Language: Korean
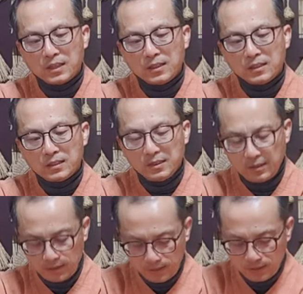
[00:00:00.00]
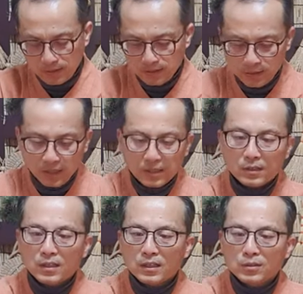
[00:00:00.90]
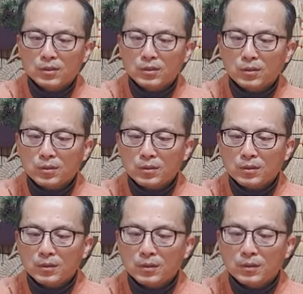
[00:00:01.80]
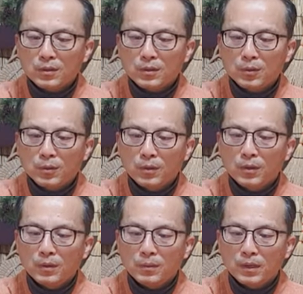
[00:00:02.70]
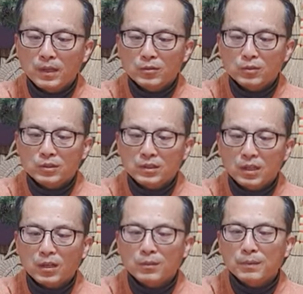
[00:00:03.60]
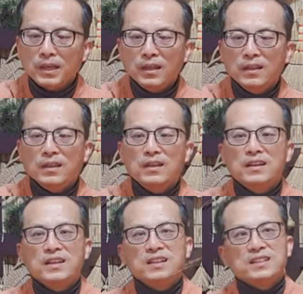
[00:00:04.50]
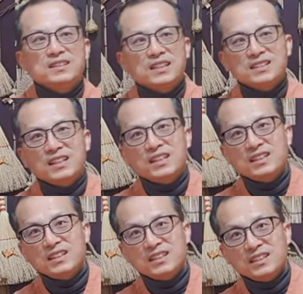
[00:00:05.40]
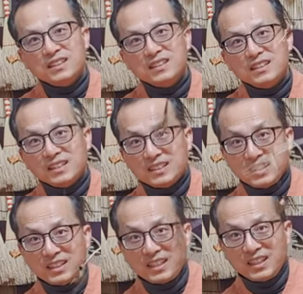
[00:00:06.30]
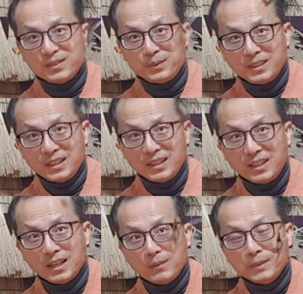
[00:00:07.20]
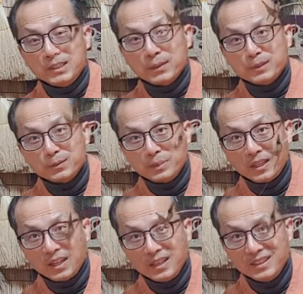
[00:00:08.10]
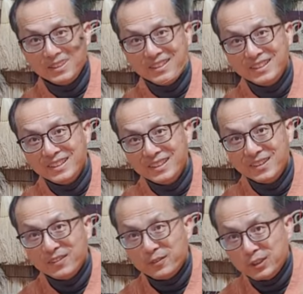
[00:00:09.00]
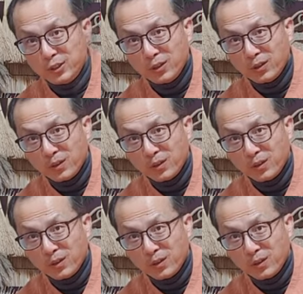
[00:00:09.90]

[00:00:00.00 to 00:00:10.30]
사이드를 잘 들어갈 수 있도록 해주신 다음에 짜잔 낚시가 되겠습니다 한 마리 잡았습니다 피션